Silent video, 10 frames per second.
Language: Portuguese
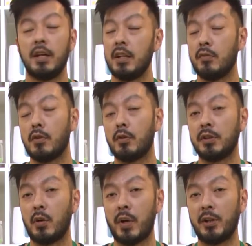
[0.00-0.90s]
e eu vou
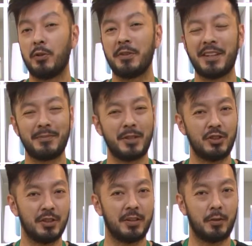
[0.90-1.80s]
cortar o idle na
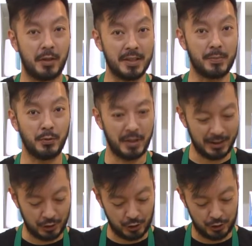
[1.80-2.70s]
medida
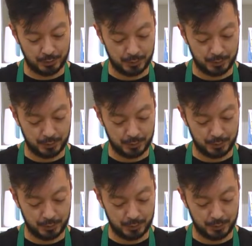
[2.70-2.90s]
correspondente.